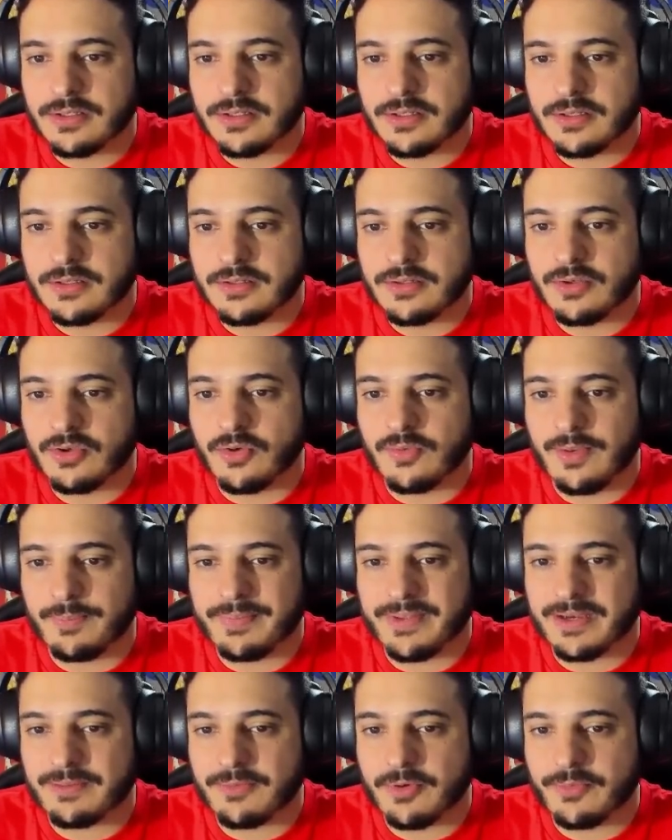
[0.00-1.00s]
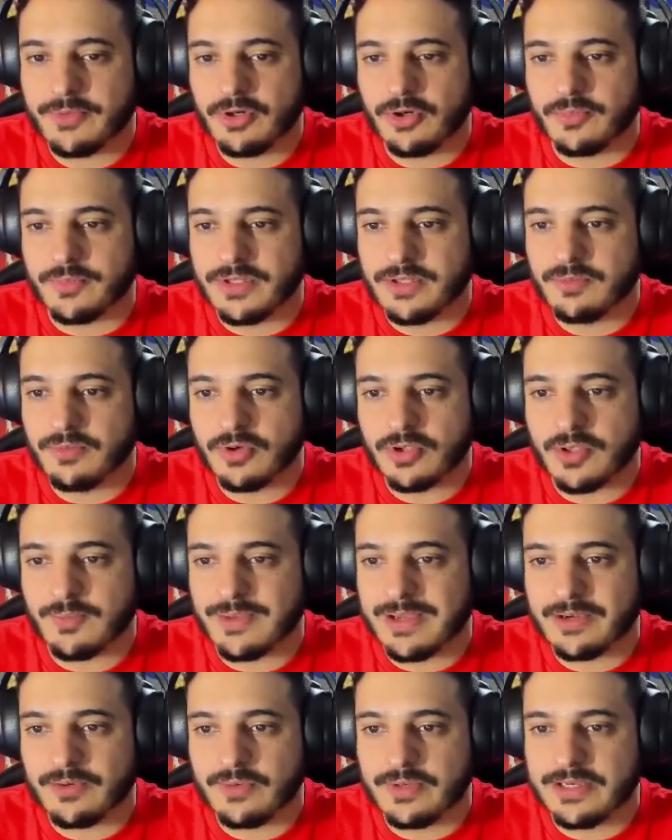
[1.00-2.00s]
No, va a pegar más o menos lo mismo que
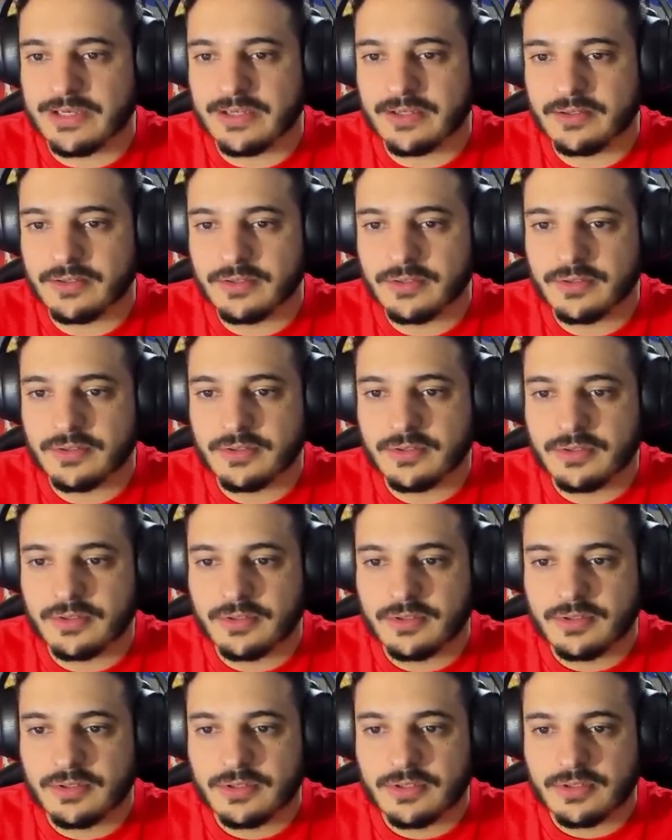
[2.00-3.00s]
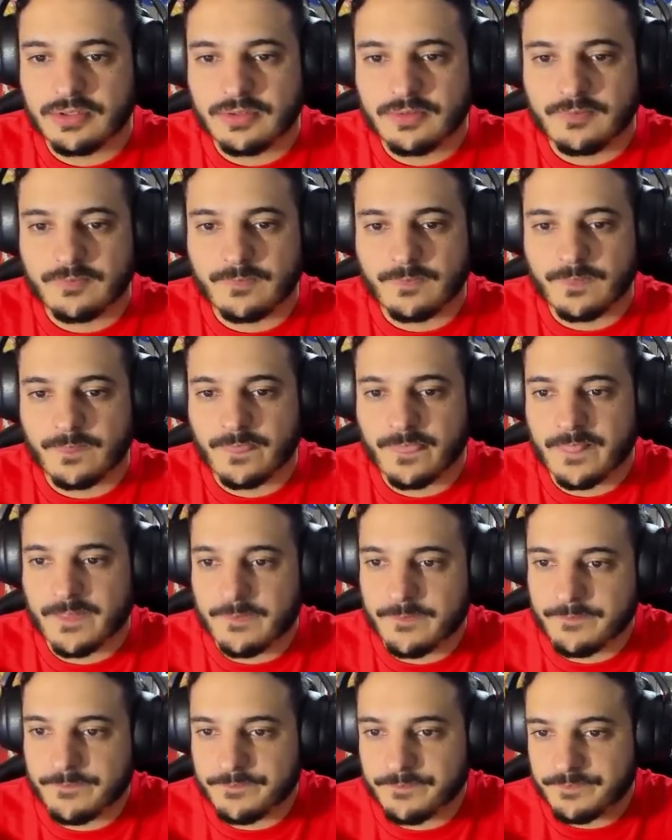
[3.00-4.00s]
Manuela. Es que ese, ese
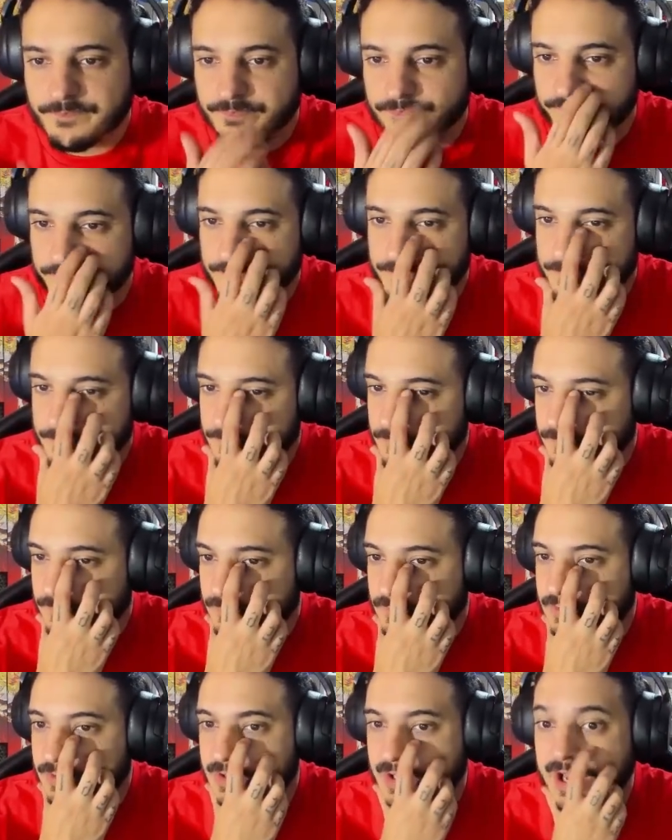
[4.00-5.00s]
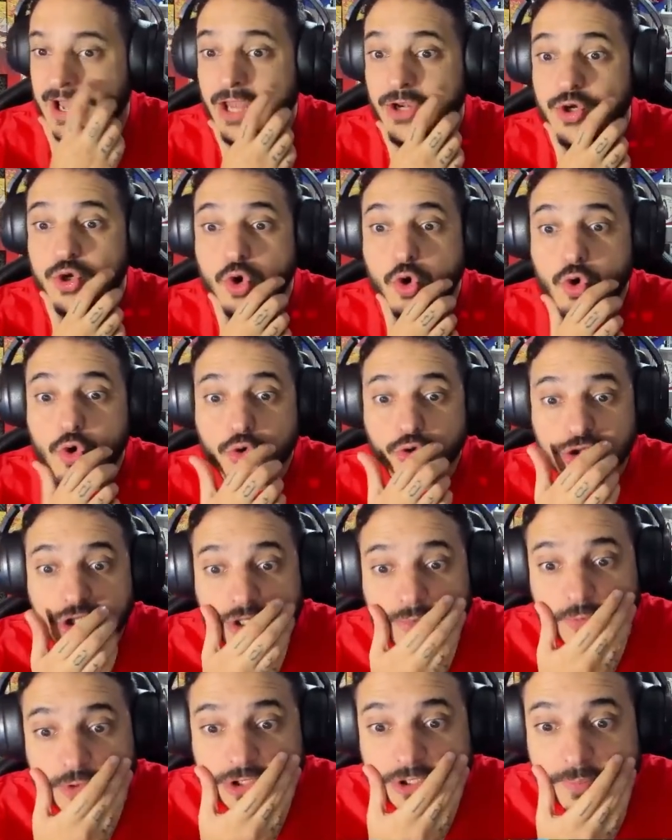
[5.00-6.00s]
tiene trillito. boludo Ah, no,
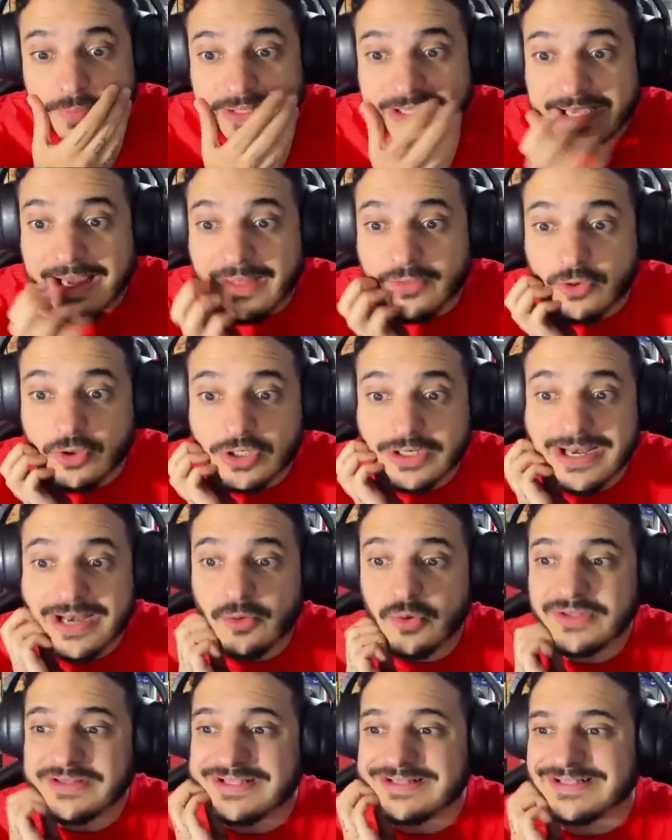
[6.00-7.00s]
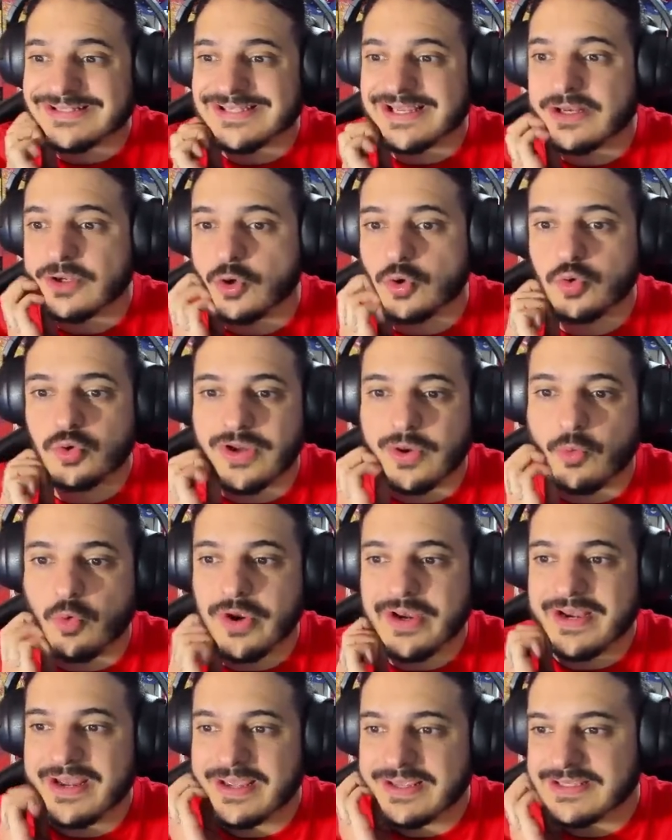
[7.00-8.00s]
tiene multiplicador. Claro, este te sale con una
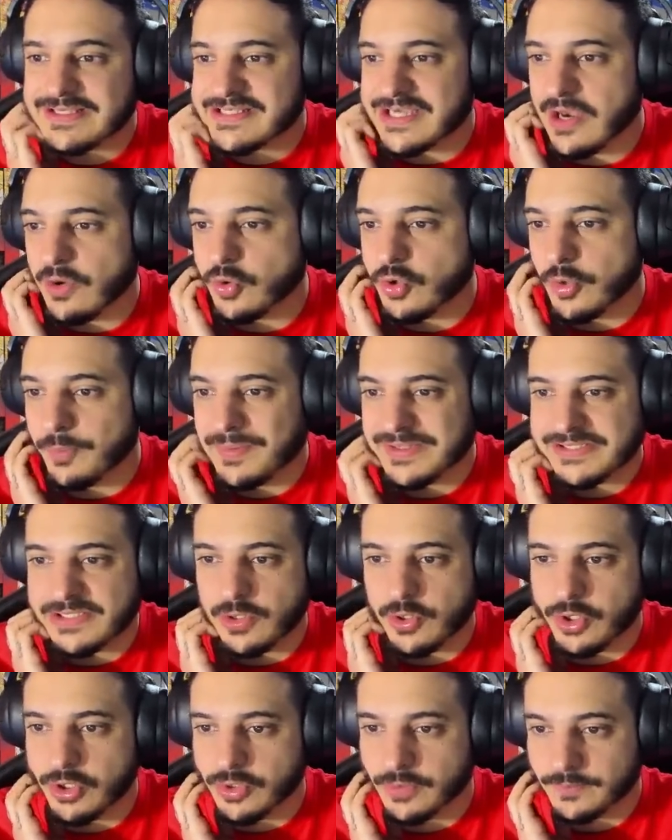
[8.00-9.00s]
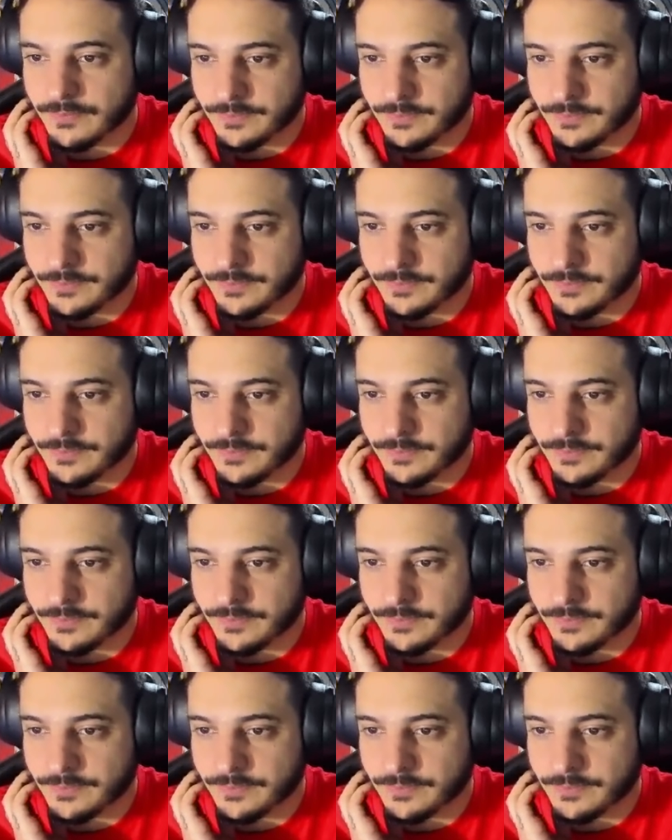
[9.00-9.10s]
buena y chau, los pasa los dos.